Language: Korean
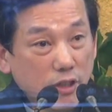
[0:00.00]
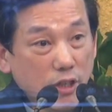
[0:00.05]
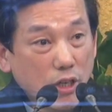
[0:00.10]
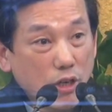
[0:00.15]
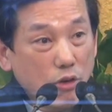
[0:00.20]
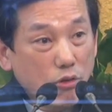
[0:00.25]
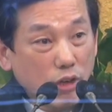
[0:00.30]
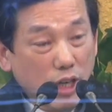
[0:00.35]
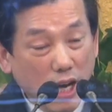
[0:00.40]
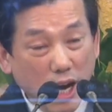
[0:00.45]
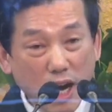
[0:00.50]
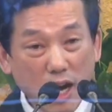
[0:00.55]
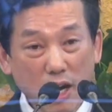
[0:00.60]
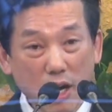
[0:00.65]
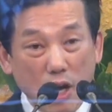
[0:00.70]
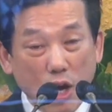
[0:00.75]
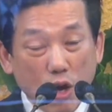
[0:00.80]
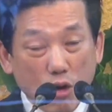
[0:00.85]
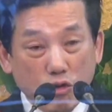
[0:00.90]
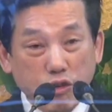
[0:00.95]
우리가
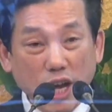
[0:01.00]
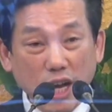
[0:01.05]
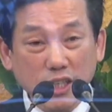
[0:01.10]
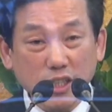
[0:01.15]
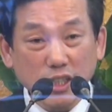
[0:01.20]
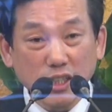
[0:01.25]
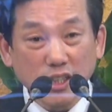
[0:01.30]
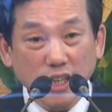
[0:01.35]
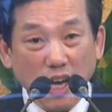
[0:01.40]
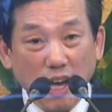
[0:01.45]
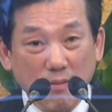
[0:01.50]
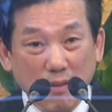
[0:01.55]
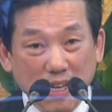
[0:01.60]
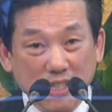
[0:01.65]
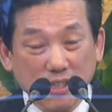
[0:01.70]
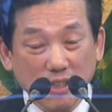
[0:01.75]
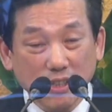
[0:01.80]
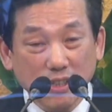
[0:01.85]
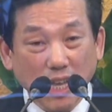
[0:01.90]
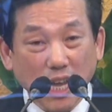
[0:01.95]
구약 성경에
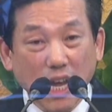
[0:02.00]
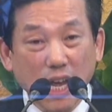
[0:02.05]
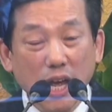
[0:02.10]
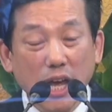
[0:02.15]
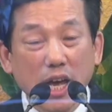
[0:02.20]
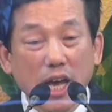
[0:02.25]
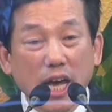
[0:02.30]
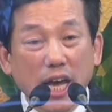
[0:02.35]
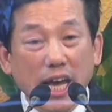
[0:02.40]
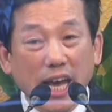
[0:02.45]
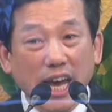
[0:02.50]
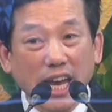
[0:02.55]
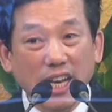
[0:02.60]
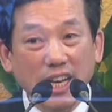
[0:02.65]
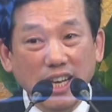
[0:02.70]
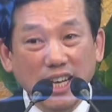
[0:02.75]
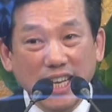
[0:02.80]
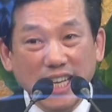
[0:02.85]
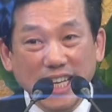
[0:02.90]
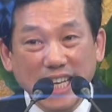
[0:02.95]
봤을 때
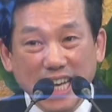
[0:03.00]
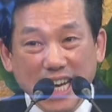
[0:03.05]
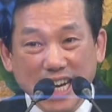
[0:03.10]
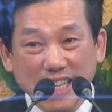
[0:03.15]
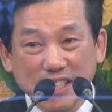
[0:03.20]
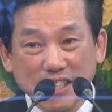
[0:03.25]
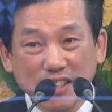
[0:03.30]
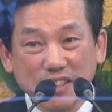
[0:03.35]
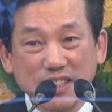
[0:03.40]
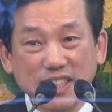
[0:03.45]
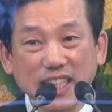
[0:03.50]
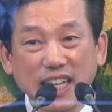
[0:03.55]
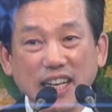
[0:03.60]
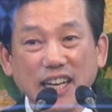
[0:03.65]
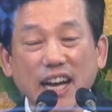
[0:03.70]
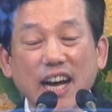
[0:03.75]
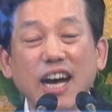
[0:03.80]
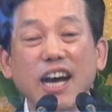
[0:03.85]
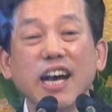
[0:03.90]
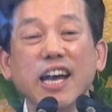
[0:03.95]
엘리야
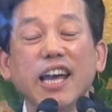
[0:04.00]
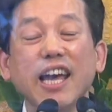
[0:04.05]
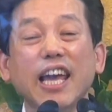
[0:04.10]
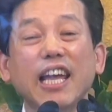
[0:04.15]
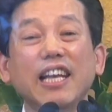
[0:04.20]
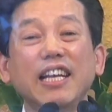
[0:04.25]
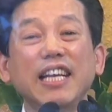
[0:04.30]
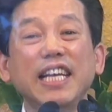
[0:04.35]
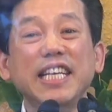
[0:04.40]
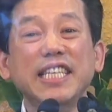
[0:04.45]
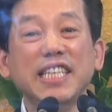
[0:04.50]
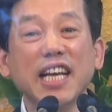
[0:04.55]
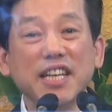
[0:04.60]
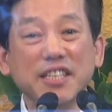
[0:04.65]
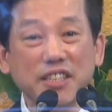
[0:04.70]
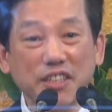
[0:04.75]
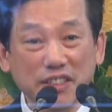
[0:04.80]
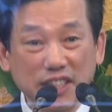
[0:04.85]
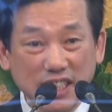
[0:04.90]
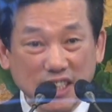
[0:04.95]
선지자나 엘리사
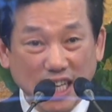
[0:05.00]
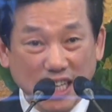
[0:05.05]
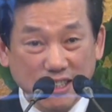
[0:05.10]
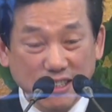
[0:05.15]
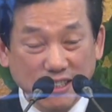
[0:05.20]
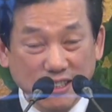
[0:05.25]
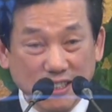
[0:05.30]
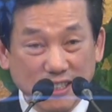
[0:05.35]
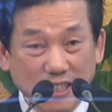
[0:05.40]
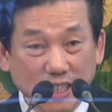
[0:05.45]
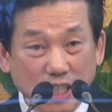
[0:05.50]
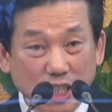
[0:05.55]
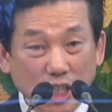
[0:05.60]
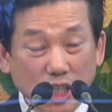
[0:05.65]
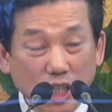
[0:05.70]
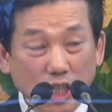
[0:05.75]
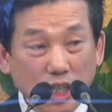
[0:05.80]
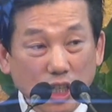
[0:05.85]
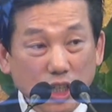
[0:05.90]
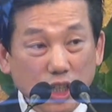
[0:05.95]
선지자는
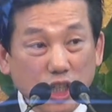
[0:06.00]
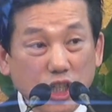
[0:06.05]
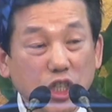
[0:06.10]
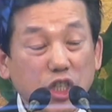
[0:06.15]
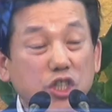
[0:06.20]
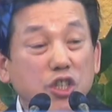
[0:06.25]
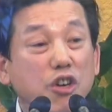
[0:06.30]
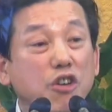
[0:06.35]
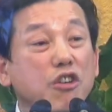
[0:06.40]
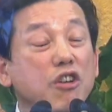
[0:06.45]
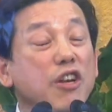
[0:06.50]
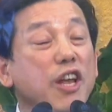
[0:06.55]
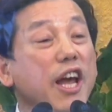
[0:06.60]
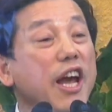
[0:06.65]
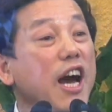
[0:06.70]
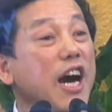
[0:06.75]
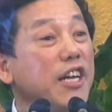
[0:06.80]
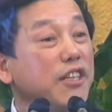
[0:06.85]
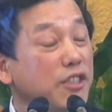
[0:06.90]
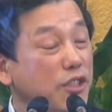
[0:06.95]
기적을
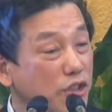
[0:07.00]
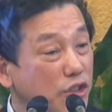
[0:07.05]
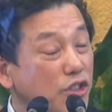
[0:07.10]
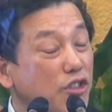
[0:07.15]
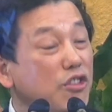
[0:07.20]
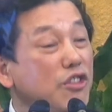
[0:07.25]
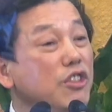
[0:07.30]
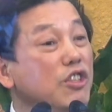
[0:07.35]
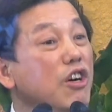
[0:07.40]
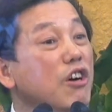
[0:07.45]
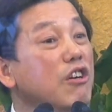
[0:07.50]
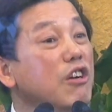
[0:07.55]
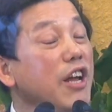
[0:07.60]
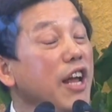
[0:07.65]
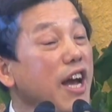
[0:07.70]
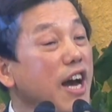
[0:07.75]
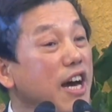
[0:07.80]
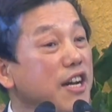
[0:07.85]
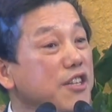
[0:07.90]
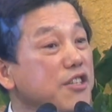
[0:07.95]
행하는 능력을
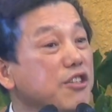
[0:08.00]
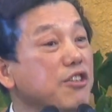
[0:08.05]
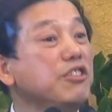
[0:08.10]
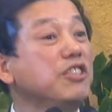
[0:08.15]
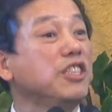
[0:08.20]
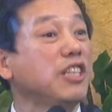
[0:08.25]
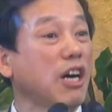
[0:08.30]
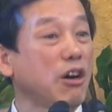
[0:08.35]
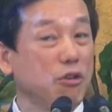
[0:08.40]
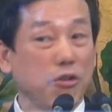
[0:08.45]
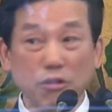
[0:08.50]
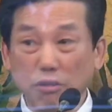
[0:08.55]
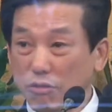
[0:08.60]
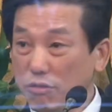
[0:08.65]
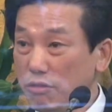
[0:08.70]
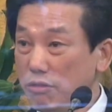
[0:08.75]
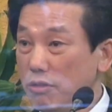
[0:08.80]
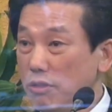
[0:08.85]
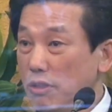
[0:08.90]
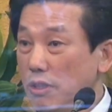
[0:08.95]
행하는 선지자고,
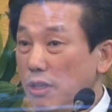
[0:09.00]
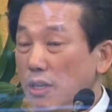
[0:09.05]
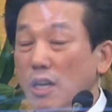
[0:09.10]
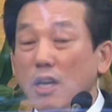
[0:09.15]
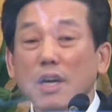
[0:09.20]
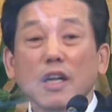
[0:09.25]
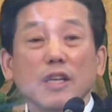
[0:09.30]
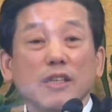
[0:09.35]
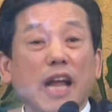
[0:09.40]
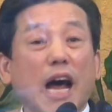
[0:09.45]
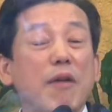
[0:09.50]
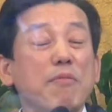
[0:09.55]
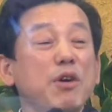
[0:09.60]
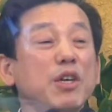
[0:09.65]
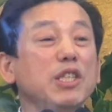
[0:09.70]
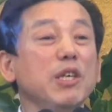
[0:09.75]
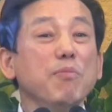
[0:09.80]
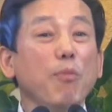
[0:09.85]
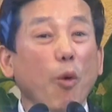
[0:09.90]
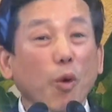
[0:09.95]

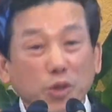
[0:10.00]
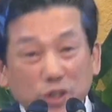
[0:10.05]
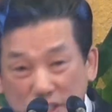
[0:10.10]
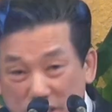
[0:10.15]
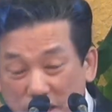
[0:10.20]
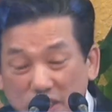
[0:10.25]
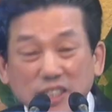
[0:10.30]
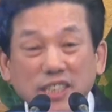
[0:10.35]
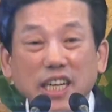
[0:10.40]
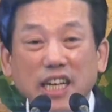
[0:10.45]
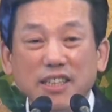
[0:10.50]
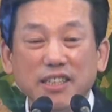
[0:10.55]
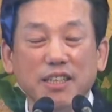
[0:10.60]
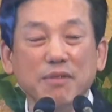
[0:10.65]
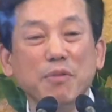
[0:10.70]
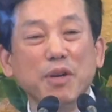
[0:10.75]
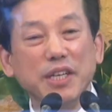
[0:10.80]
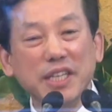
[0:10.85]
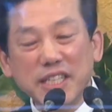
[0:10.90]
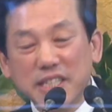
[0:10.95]
나머지 모든 선지자들
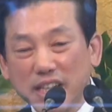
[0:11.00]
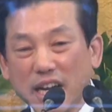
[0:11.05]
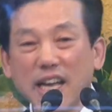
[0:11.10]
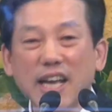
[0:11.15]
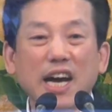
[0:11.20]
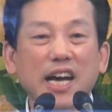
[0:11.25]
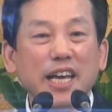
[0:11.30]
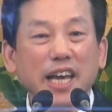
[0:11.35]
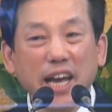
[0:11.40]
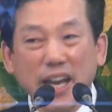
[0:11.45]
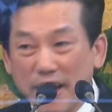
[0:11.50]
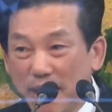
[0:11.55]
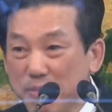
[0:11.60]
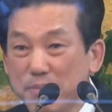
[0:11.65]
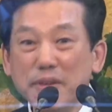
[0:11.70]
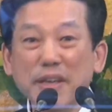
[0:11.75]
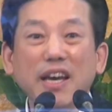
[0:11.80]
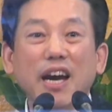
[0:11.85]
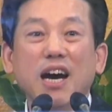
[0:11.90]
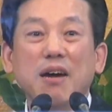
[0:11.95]
뭐 이사야,
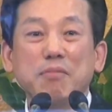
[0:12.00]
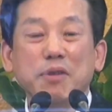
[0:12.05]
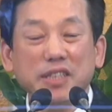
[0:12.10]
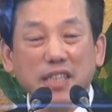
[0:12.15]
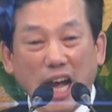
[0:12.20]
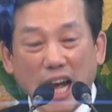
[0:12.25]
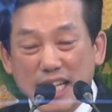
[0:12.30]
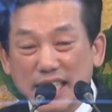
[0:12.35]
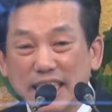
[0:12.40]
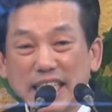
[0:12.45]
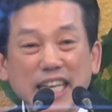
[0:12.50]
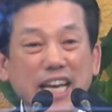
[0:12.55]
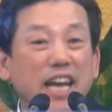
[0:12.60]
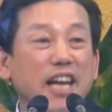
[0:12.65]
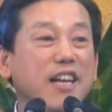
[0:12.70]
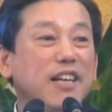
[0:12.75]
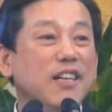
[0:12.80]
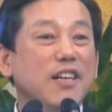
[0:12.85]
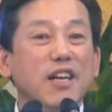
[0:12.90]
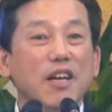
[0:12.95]
예레미야, 뭐
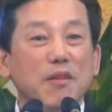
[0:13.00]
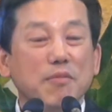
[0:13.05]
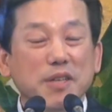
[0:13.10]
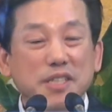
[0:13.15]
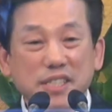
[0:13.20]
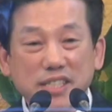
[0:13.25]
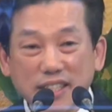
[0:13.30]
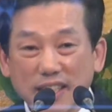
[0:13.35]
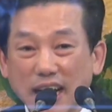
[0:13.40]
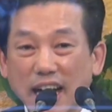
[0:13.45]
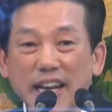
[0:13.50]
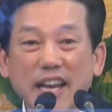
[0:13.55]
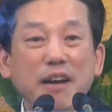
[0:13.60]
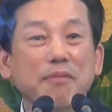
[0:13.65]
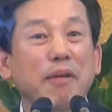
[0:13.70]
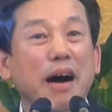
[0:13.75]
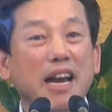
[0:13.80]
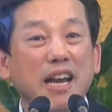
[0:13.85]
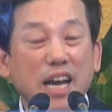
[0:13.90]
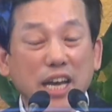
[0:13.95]
다니엘, 뭐 스가랴,
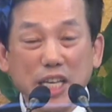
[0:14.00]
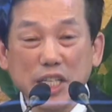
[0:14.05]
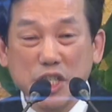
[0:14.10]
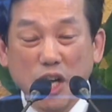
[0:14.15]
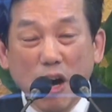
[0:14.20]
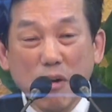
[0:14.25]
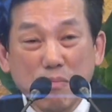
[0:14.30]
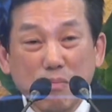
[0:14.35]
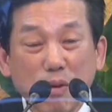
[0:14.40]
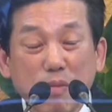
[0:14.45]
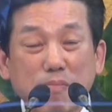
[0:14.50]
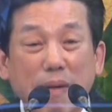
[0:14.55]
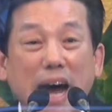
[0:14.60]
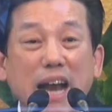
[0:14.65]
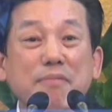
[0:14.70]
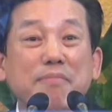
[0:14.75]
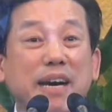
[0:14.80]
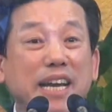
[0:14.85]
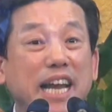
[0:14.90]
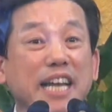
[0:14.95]
말라기 전부
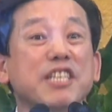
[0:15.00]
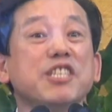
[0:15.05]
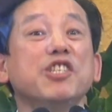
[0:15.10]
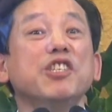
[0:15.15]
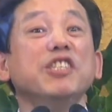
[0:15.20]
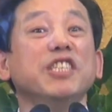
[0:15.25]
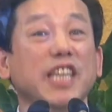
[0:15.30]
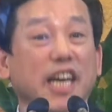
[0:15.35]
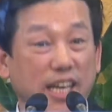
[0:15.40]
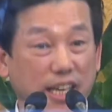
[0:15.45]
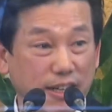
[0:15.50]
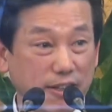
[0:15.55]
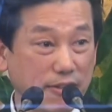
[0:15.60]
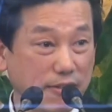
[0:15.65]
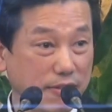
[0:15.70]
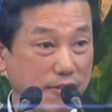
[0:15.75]
말만 하는 선지자예요.